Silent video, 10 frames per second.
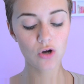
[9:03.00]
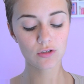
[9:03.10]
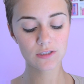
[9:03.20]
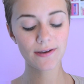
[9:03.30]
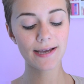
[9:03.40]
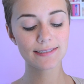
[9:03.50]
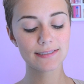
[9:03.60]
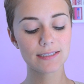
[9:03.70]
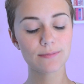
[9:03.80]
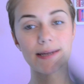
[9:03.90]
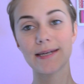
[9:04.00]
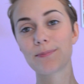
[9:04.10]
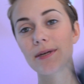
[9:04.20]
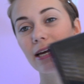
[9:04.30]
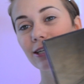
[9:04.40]
Und zwar ist das meine
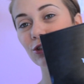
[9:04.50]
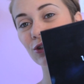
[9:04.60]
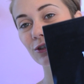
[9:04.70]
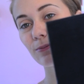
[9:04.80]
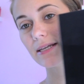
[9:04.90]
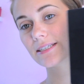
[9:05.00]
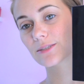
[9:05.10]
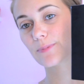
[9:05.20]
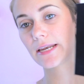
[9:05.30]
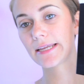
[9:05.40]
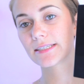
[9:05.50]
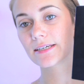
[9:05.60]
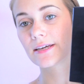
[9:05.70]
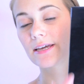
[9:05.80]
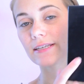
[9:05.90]
BH Cosmetics
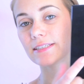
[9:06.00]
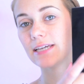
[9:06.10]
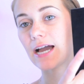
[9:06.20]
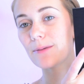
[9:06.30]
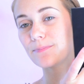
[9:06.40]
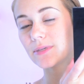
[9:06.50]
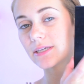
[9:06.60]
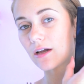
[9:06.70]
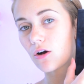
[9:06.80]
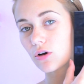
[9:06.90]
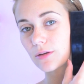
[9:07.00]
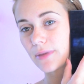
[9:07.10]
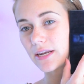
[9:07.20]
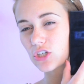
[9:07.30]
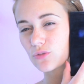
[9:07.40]
Palette. Die habe ich auch in
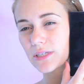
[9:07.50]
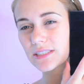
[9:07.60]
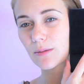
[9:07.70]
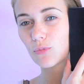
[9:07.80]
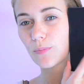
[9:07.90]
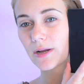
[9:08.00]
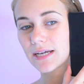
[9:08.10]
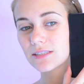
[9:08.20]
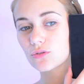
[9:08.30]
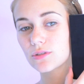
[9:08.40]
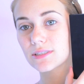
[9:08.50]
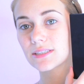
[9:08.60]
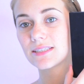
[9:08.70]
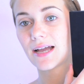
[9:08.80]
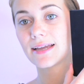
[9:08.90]
meiner Schminksammlung mal ganz kurz
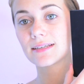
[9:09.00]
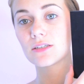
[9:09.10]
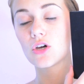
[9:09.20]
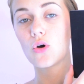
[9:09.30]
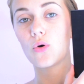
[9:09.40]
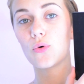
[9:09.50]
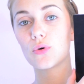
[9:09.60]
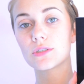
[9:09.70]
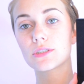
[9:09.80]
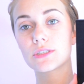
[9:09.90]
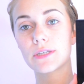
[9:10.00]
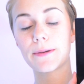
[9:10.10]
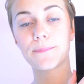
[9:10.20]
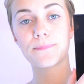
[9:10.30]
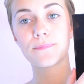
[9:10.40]
gezeigt. Und
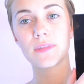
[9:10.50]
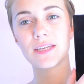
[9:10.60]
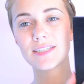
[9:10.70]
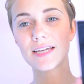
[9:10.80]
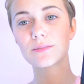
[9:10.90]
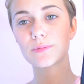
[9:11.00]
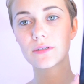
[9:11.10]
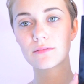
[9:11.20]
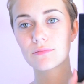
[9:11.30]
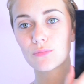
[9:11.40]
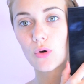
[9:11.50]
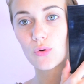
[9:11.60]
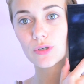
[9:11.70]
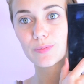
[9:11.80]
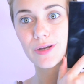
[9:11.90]
ähm, ich dachte mir,
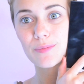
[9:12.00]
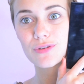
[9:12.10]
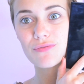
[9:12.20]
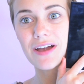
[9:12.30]
wow, ich bin ein bisschen